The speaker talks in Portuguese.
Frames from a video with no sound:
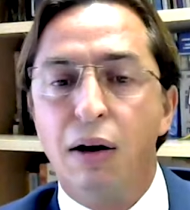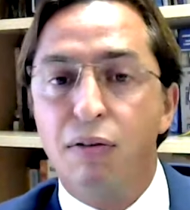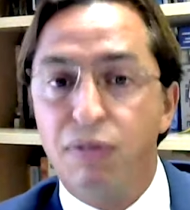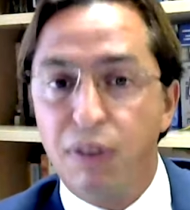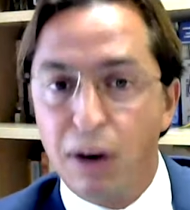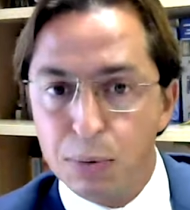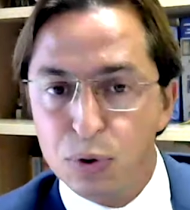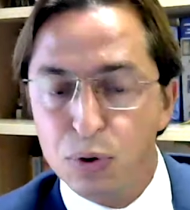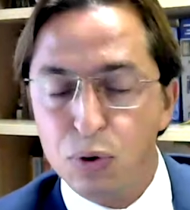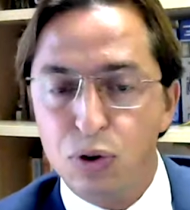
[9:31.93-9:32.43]

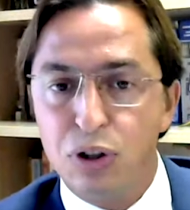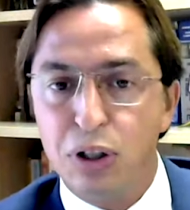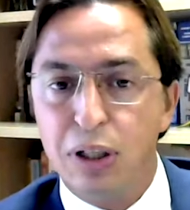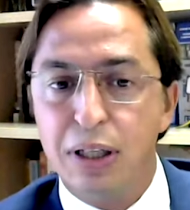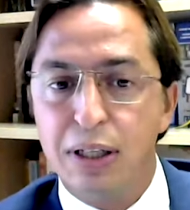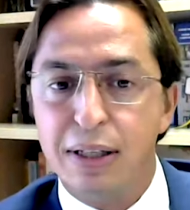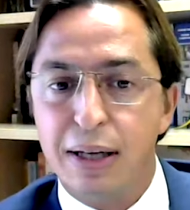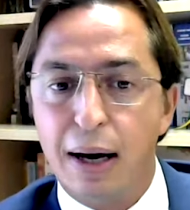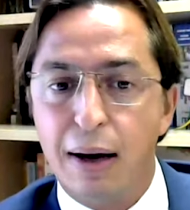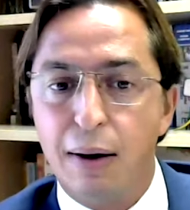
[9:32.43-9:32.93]
vamos
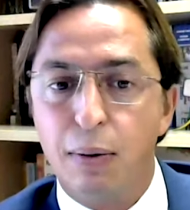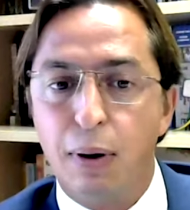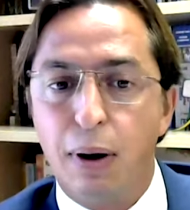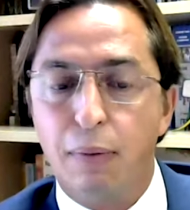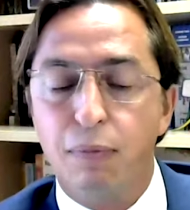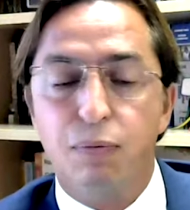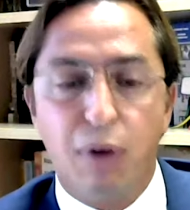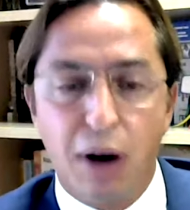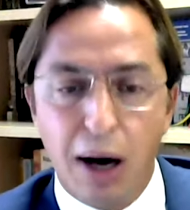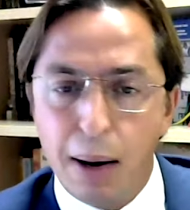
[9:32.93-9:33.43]

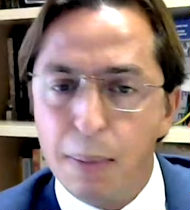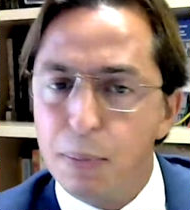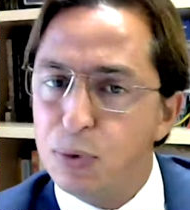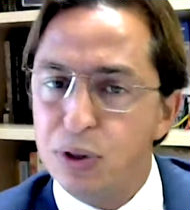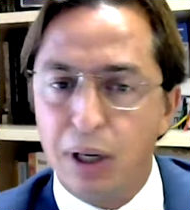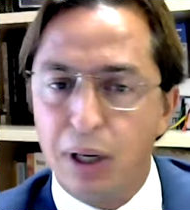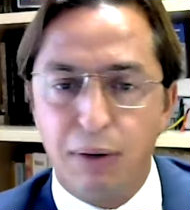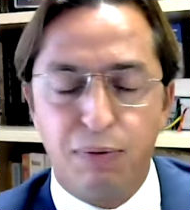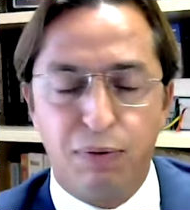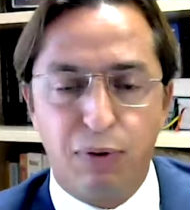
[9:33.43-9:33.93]
utilizar,
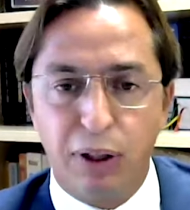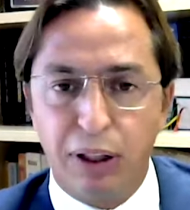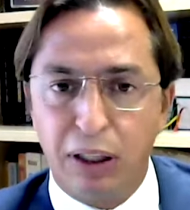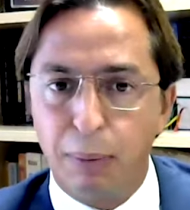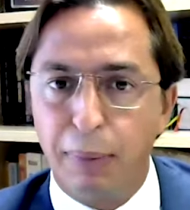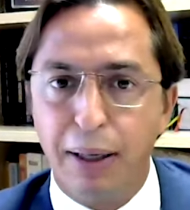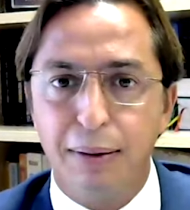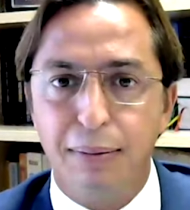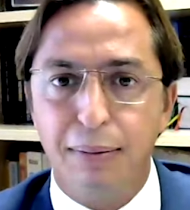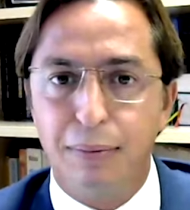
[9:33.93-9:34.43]
vamos, ele foi
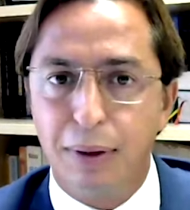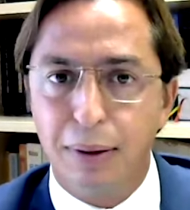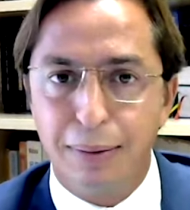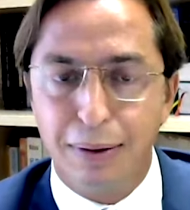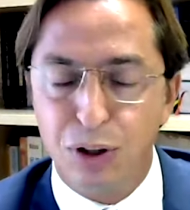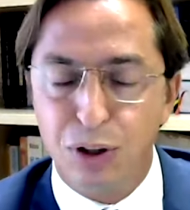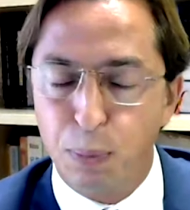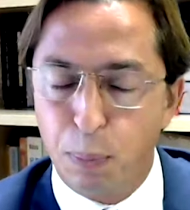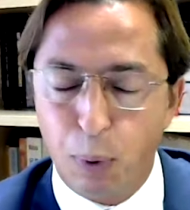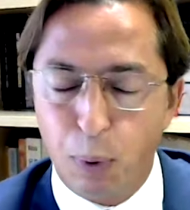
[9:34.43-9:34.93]

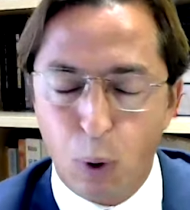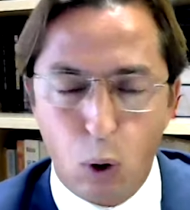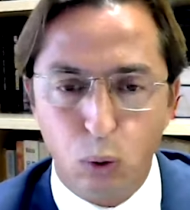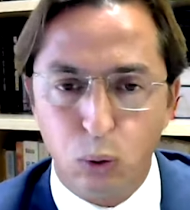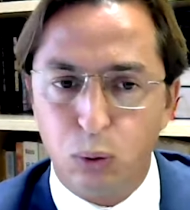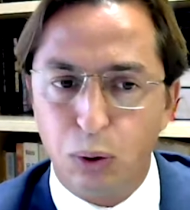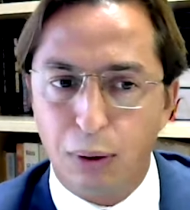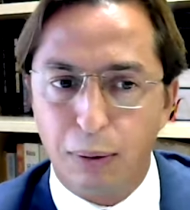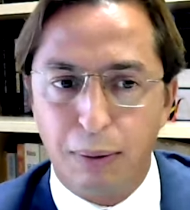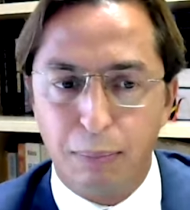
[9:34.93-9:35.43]
também de
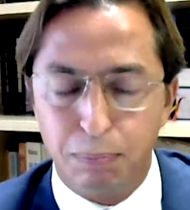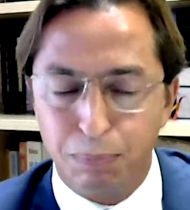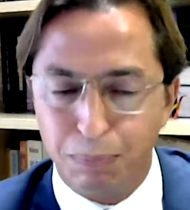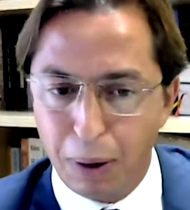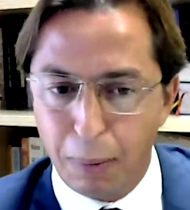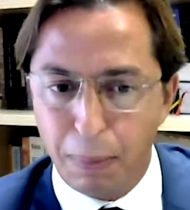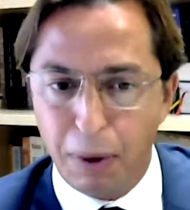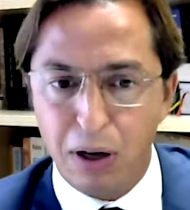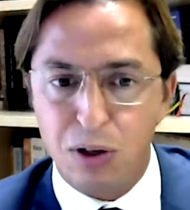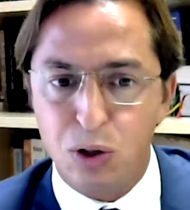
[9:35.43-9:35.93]
pronto,
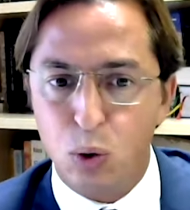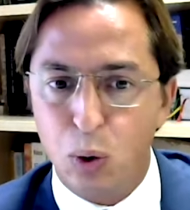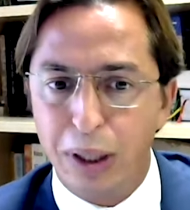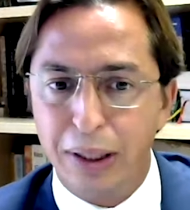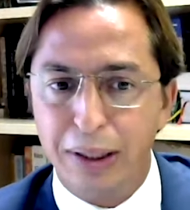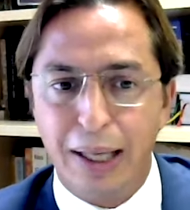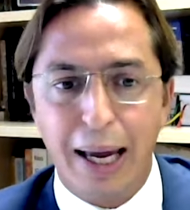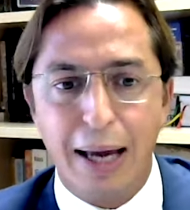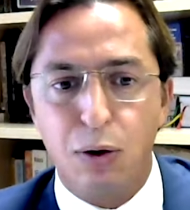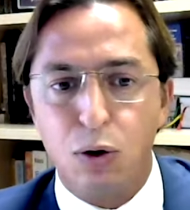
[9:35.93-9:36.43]
abraçou
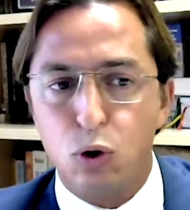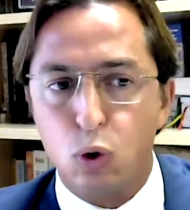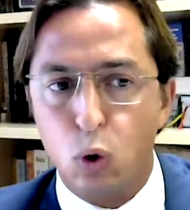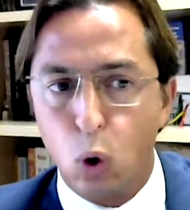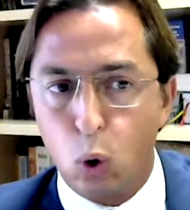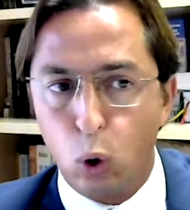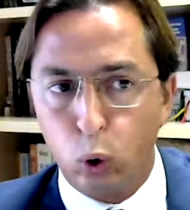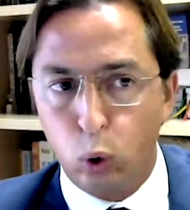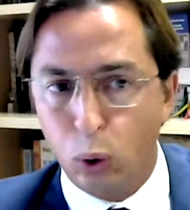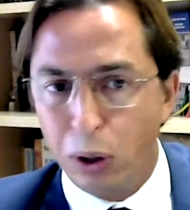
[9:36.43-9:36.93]
a ideia, nos
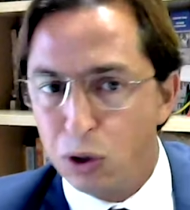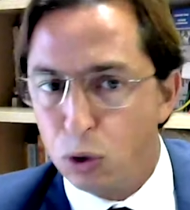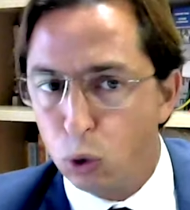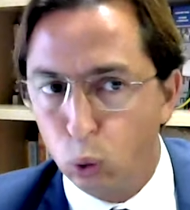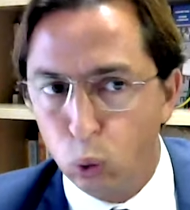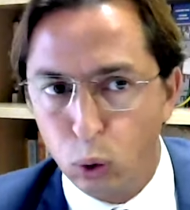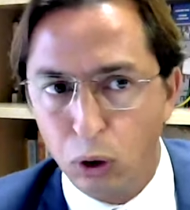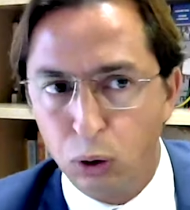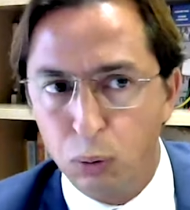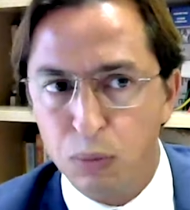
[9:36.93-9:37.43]
colocou toda a
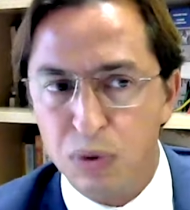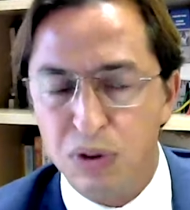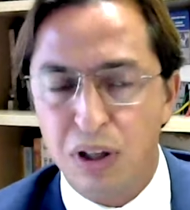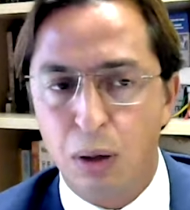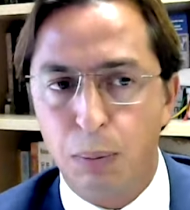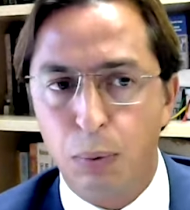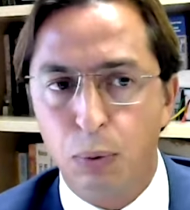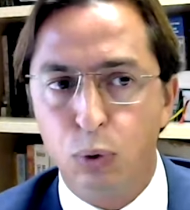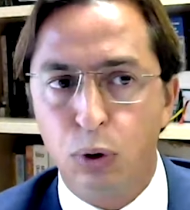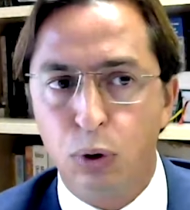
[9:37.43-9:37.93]
estrutura do
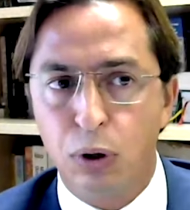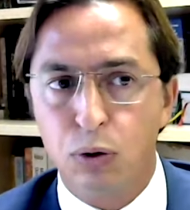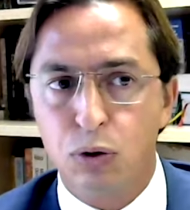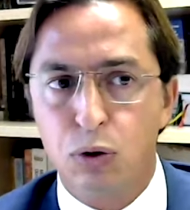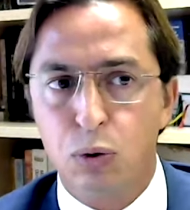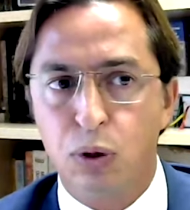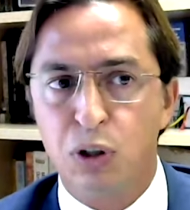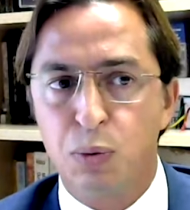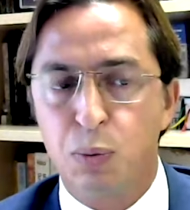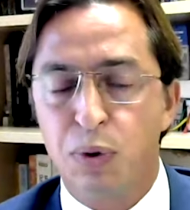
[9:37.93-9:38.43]
Ministério Público do Rio
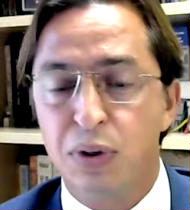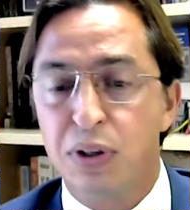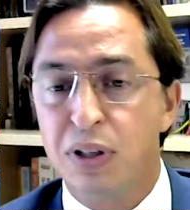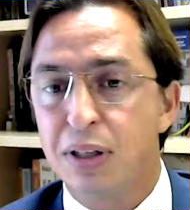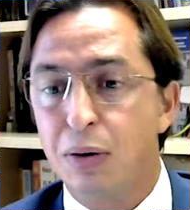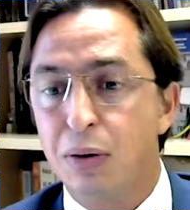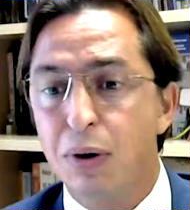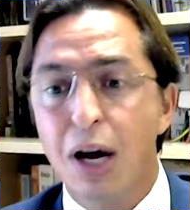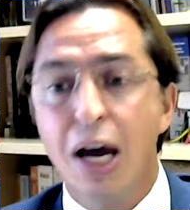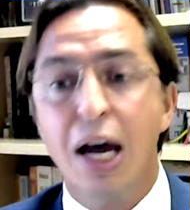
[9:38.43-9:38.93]
Grande do Sul à
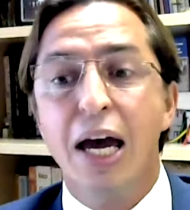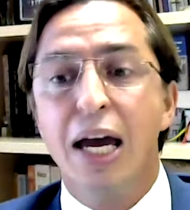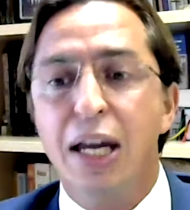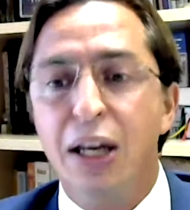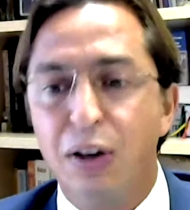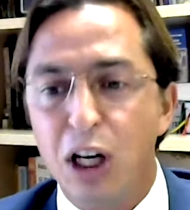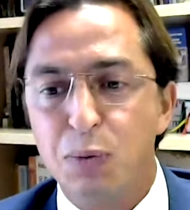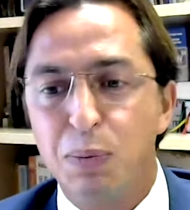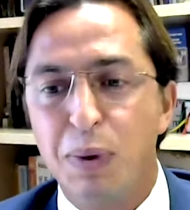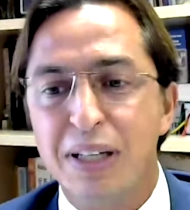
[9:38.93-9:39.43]
disposição
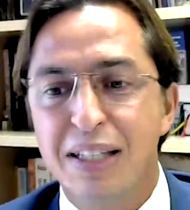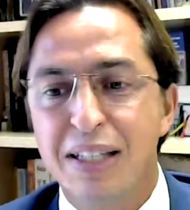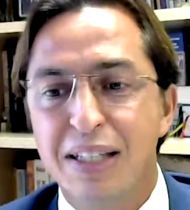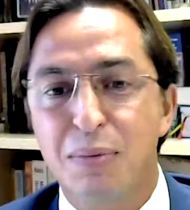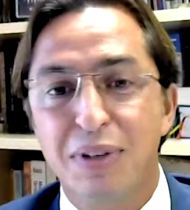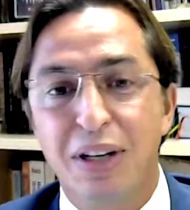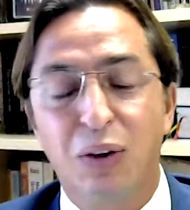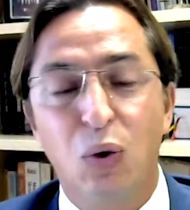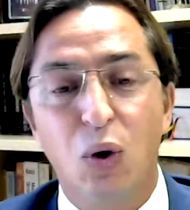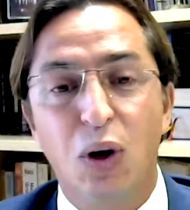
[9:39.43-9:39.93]
e nós
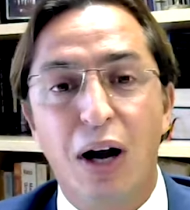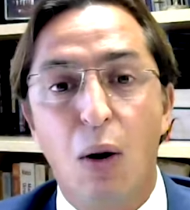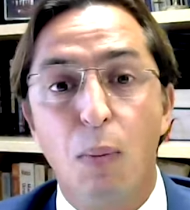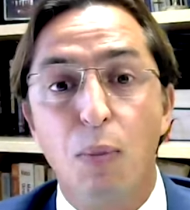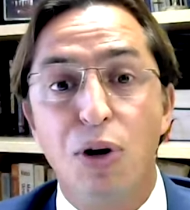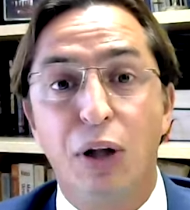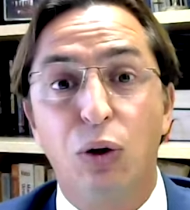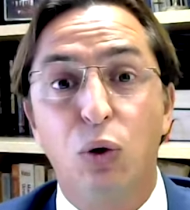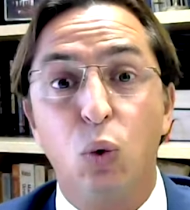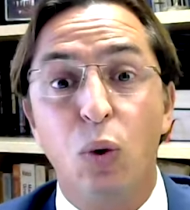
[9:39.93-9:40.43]
passamos a tocar
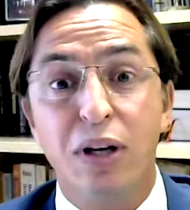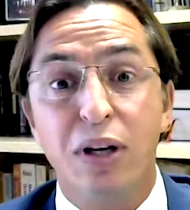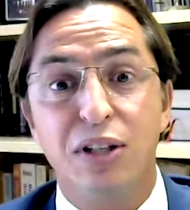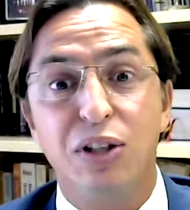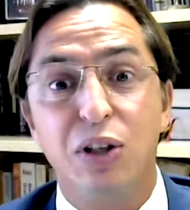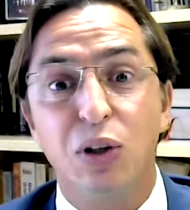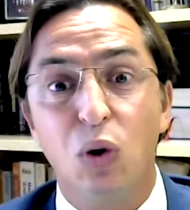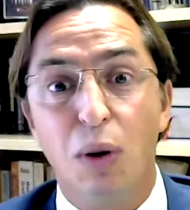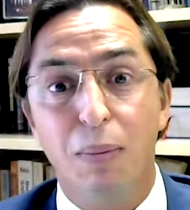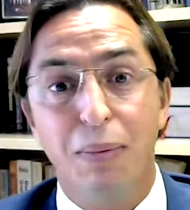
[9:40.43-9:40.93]
o projeto com
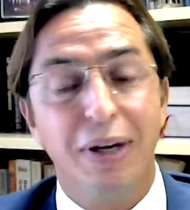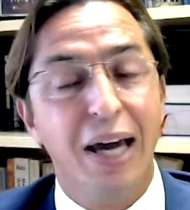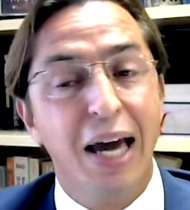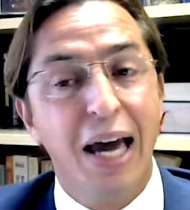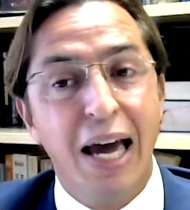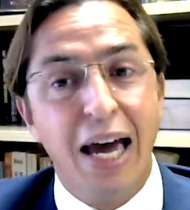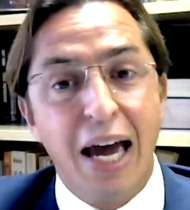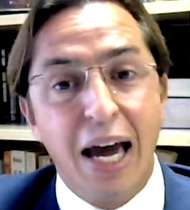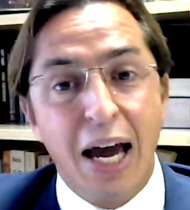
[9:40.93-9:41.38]
esse nome.